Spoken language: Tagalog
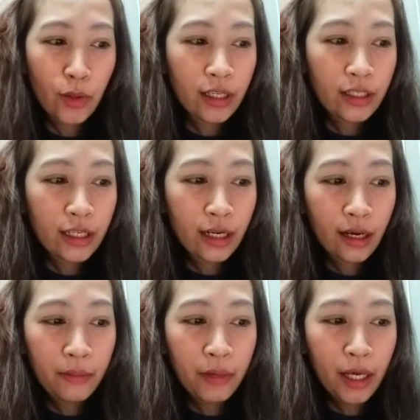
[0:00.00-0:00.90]
So, at
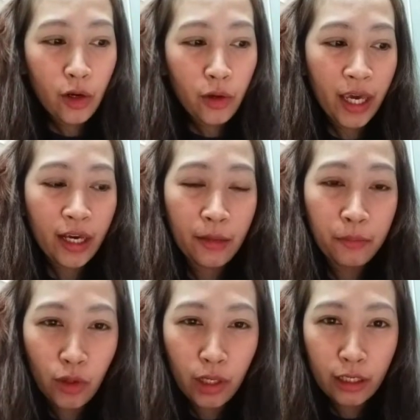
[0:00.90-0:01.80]
saka Belo
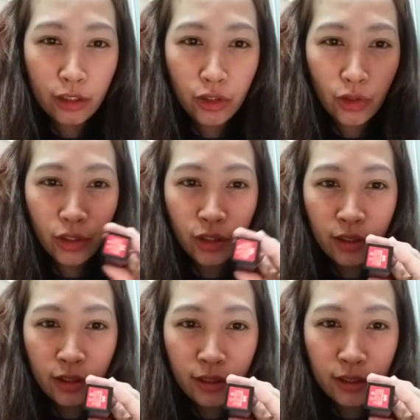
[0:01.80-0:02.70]
Makeup
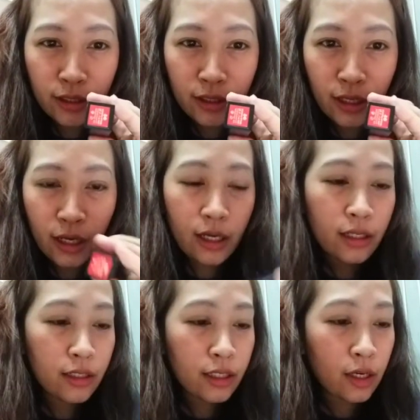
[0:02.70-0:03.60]
Collection
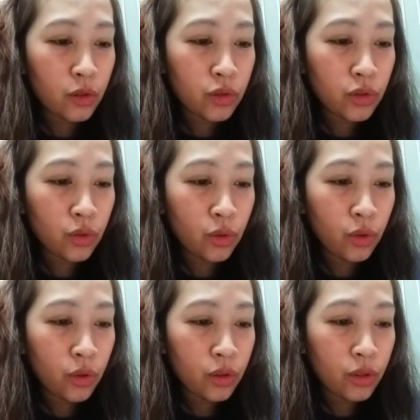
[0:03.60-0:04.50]

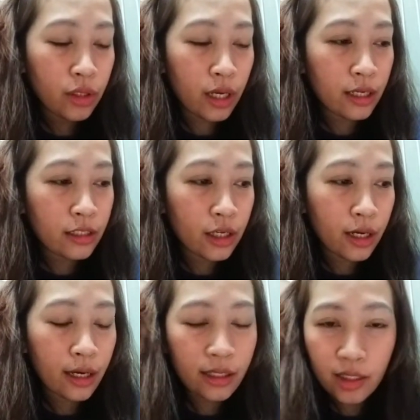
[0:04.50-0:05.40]
02 at
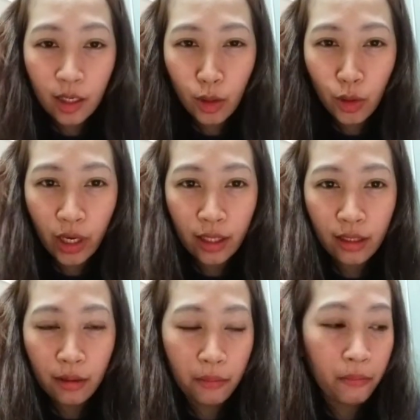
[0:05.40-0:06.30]
saka
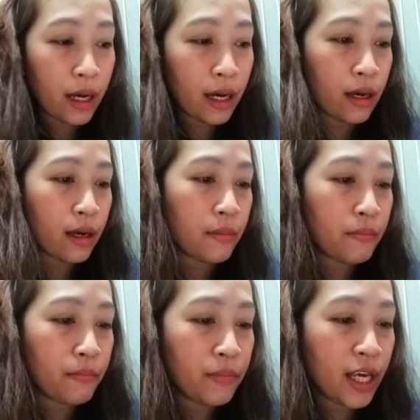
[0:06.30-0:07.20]
08 Ma
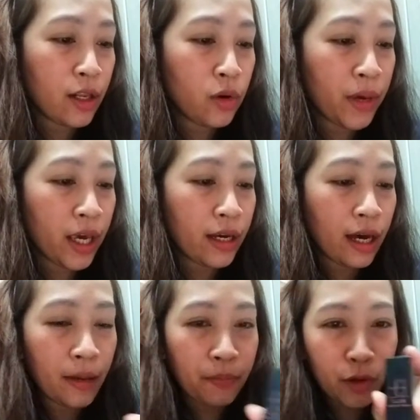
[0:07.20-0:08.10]
Belo
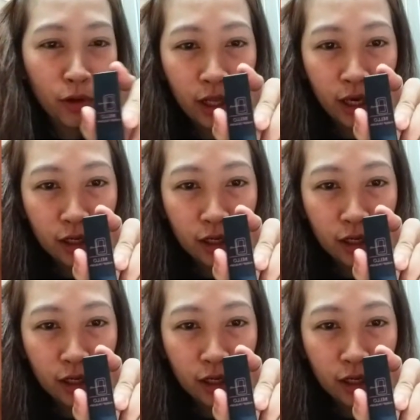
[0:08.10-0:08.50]
Makeup